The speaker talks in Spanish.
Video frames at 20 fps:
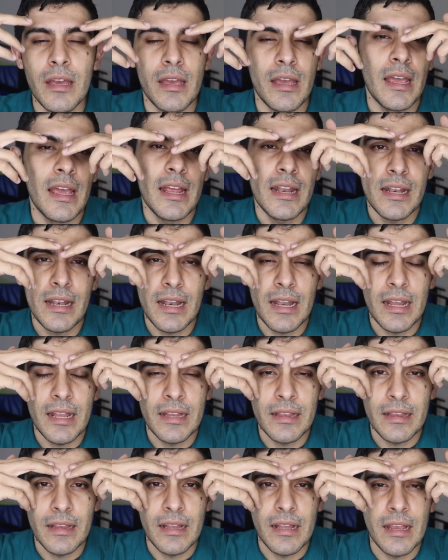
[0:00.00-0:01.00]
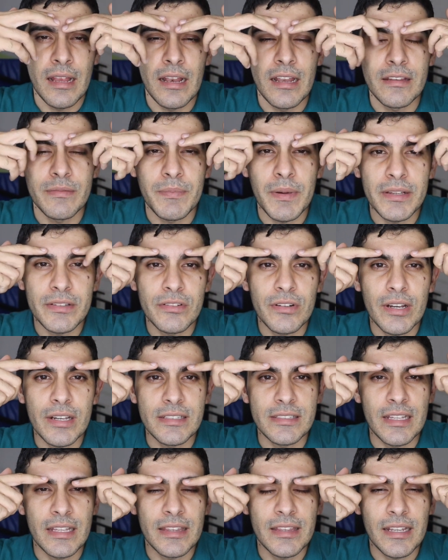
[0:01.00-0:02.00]
en, el espacio que
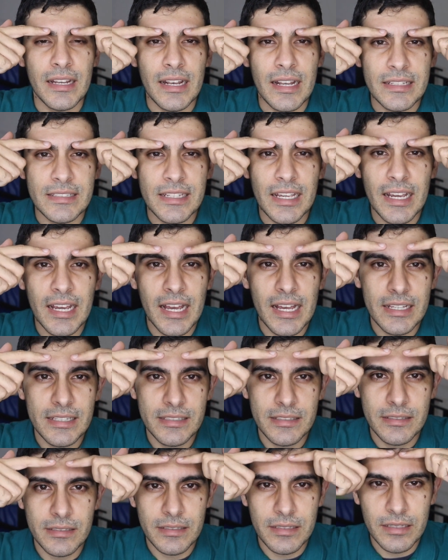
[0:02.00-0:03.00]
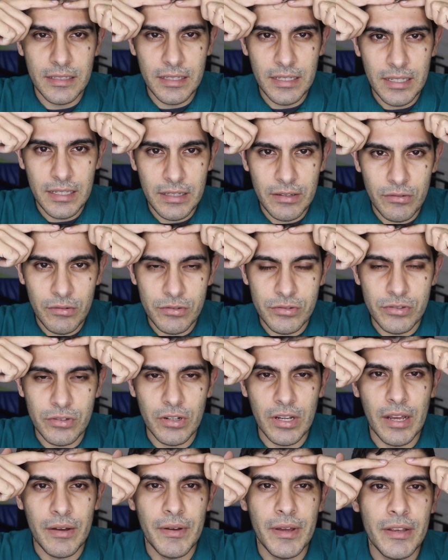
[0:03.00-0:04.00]
está entre las cejas y
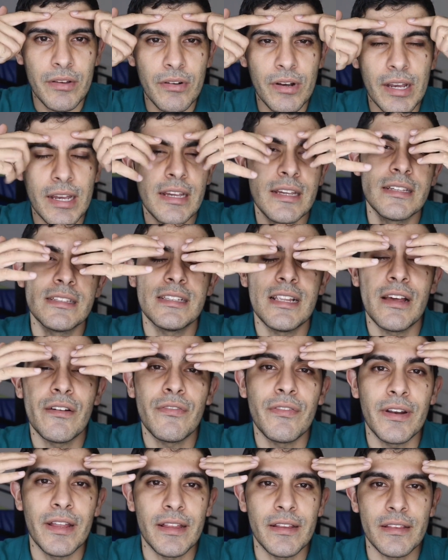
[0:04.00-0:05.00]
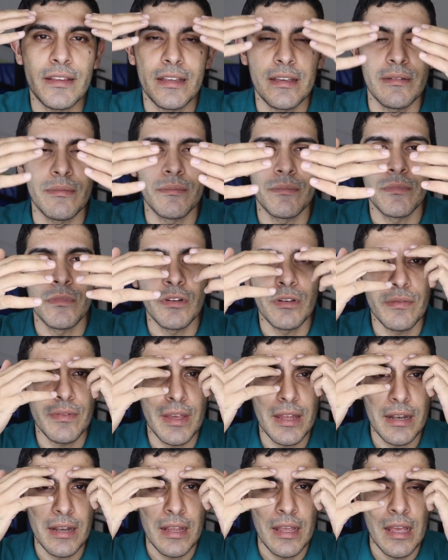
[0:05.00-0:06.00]
nuestro cabello que es la frente. Muy
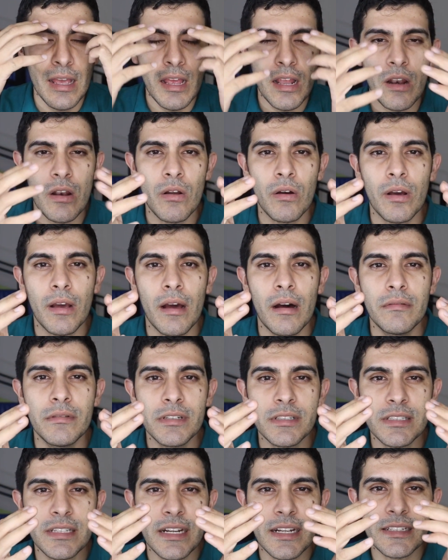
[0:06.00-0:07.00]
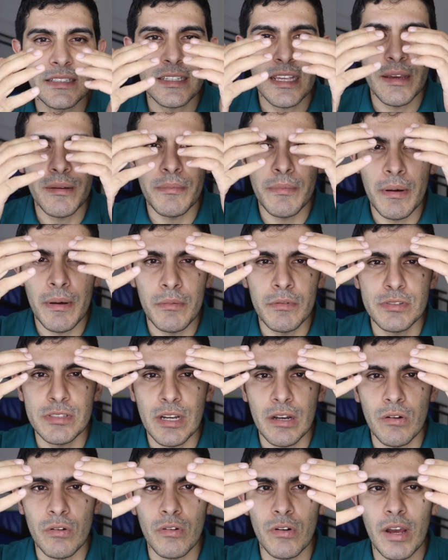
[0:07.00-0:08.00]
bien, lo que vamos a hacer es que vamos a
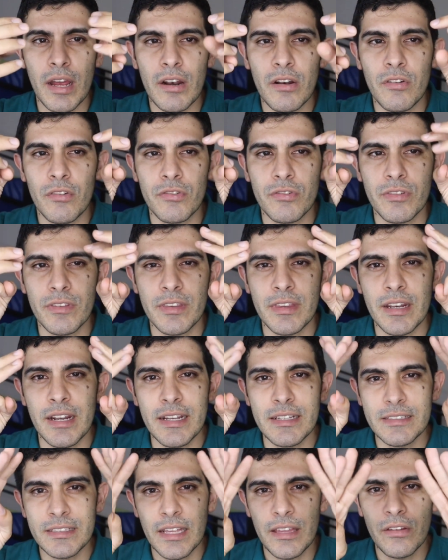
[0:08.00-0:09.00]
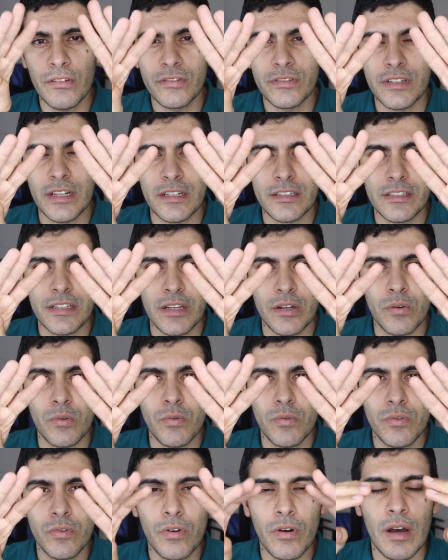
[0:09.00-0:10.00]
colocar los tres dedos del
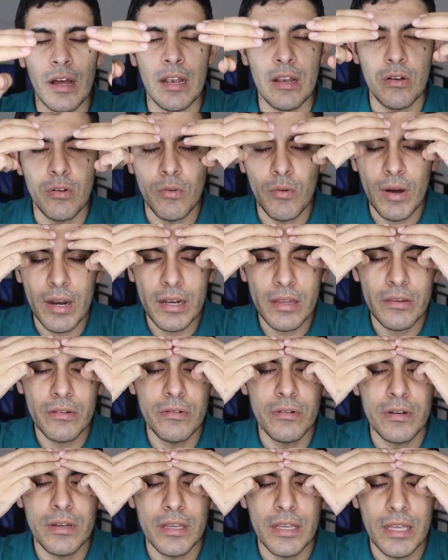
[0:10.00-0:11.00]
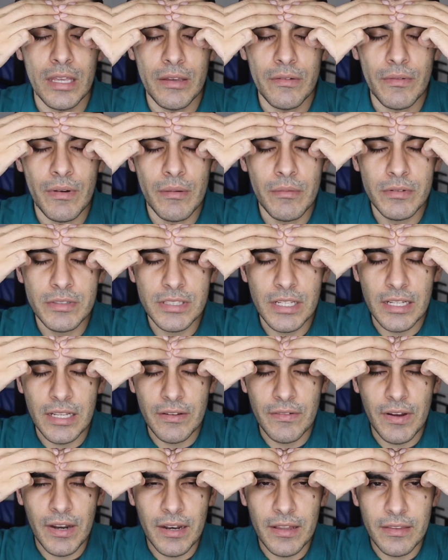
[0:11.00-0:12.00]
segundo al cuarto y vamos a
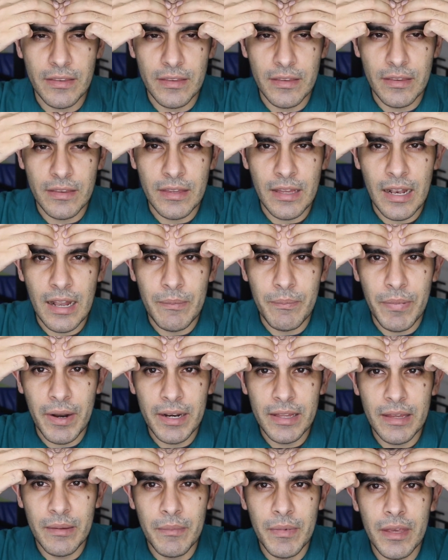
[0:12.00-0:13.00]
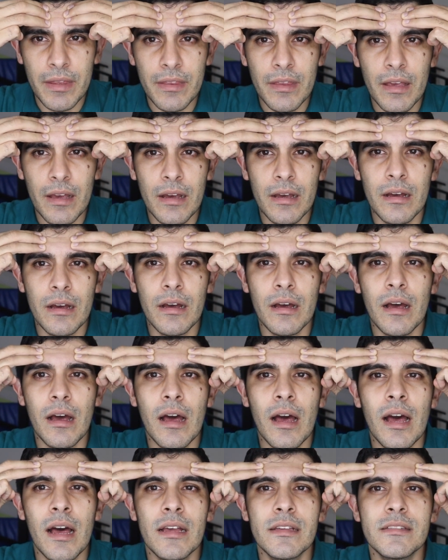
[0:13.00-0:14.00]
llevar de la parte media
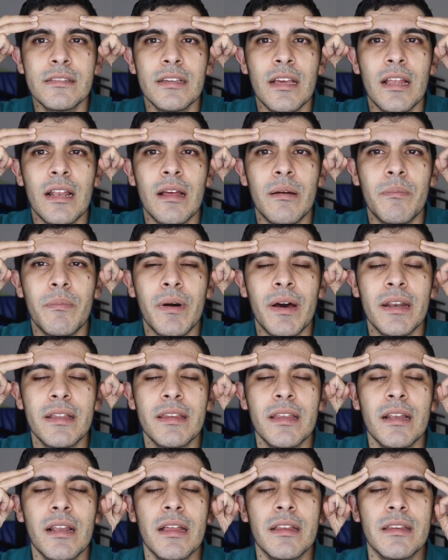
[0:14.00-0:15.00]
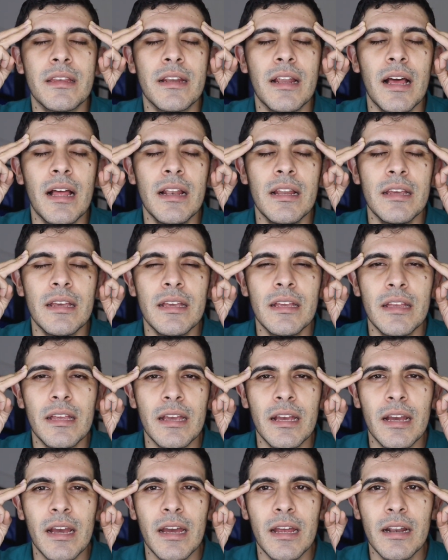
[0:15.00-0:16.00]
hacia la parte lateral y
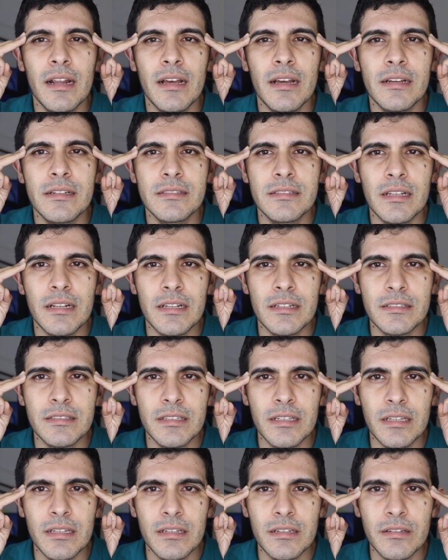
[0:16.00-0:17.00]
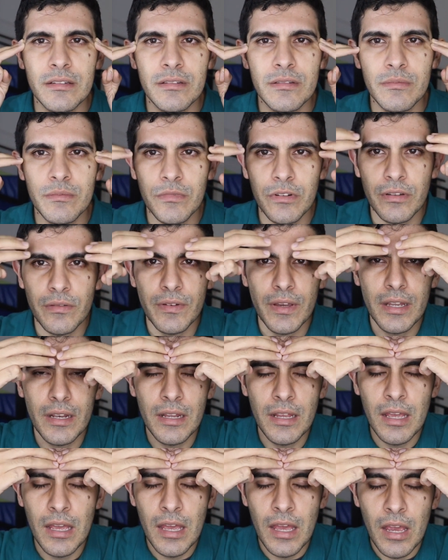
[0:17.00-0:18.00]
llegar hasta las sienes. Muy bien,
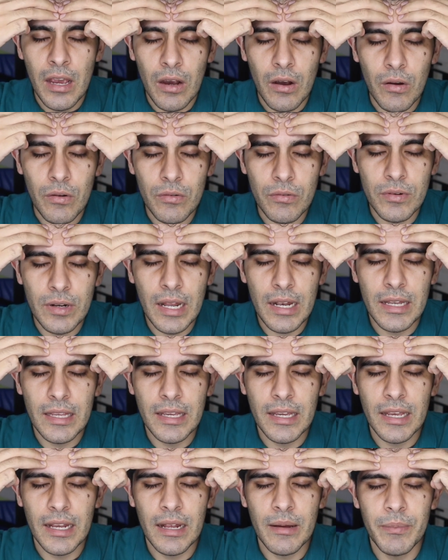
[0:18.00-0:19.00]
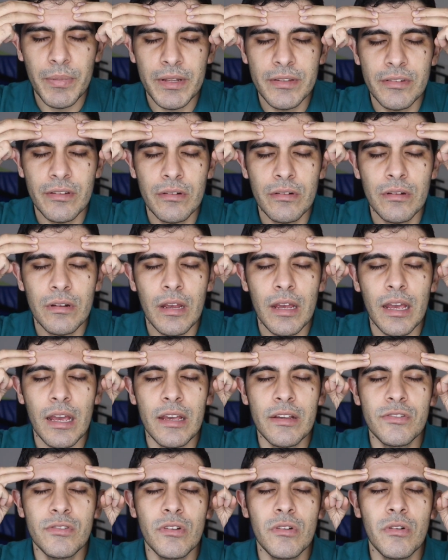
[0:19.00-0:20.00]
con una ligera presión.
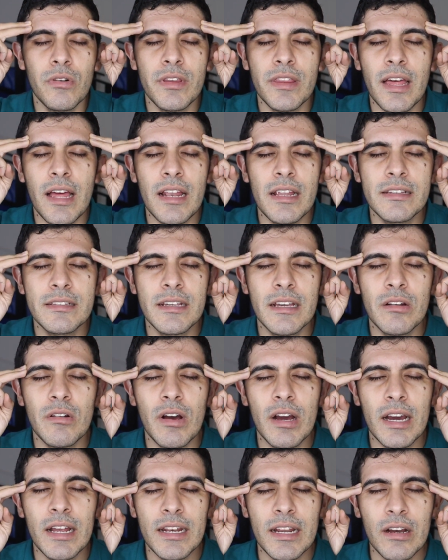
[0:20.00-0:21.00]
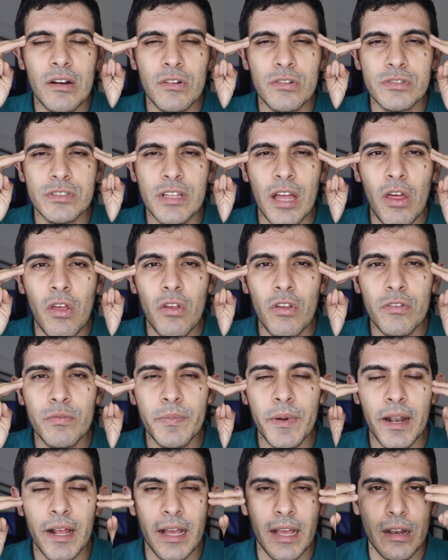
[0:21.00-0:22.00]
Esto lo ideal es que lo hagan acostados
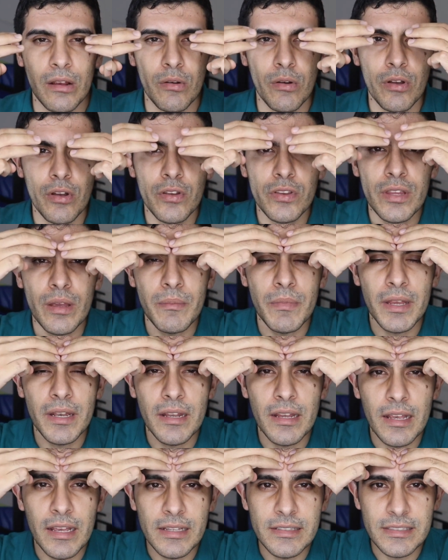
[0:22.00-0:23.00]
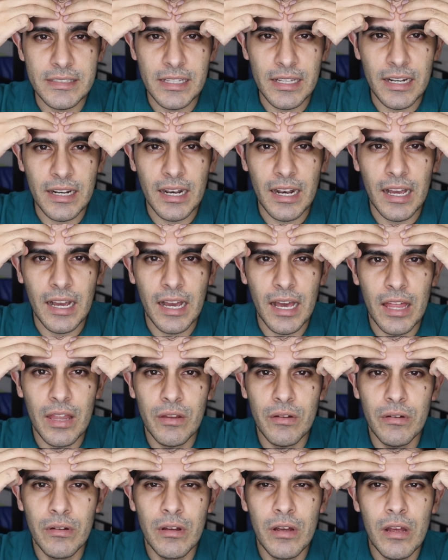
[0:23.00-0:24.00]
para que el cuello también esté
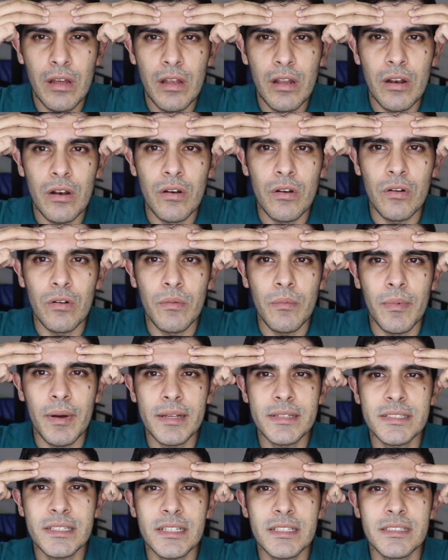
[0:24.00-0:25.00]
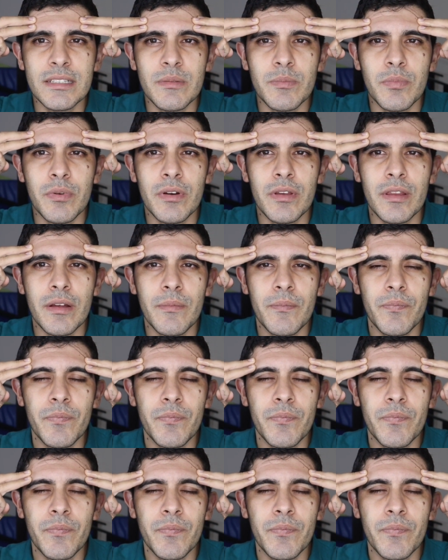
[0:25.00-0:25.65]
relajado lo más que se pueda.